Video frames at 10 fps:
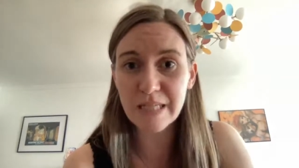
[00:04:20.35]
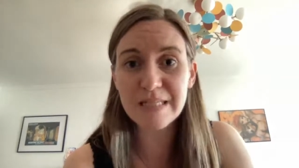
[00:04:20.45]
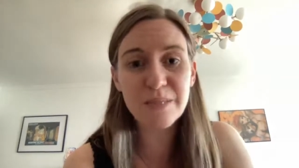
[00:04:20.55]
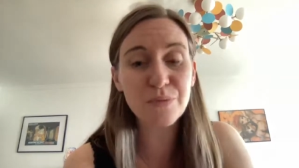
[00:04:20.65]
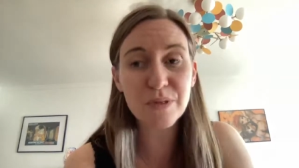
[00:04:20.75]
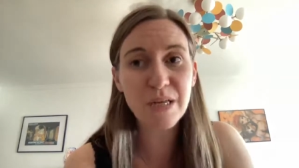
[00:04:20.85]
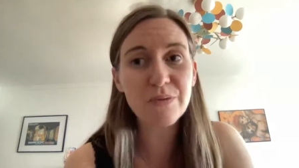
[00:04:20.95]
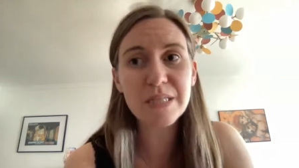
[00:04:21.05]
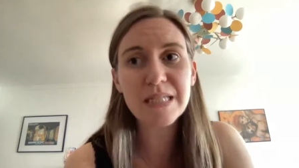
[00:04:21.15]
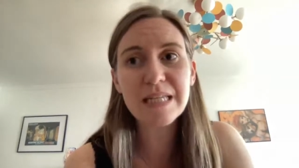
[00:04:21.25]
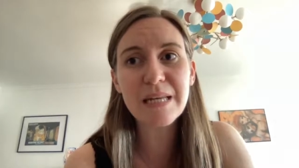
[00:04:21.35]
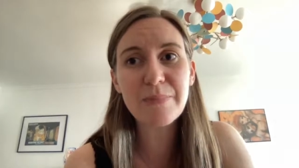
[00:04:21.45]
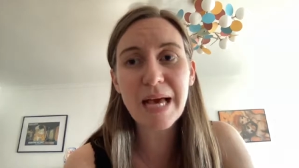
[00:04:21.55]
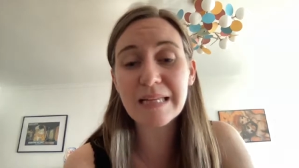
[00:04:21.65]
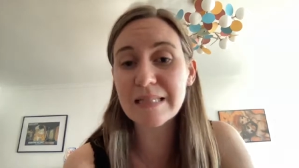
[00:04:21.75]
Et c'est pour ça aussi qu'il n'est
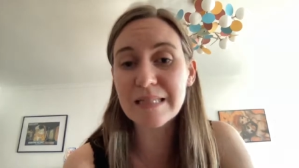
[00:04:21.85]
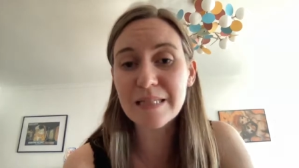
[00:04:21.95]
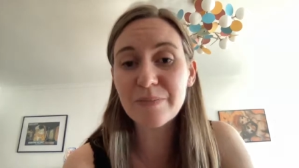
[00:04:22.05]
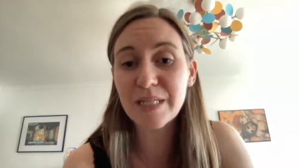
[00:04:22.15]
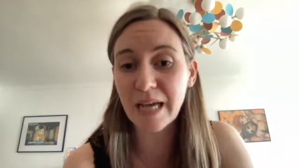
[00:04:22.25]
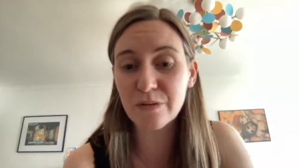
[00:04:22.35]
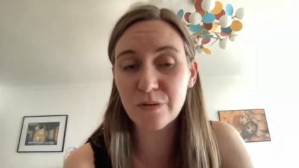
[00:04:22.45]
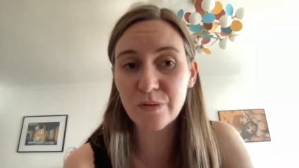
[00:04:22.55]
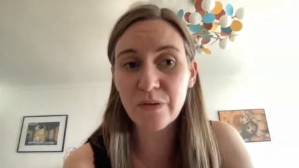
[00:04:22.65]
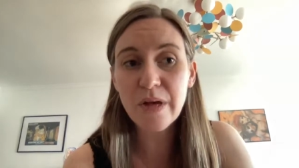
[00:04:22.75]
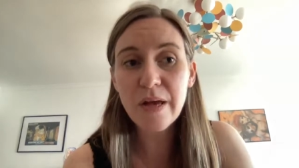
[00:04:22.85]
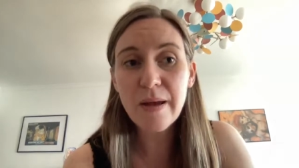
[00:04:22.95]
pas accessible directement.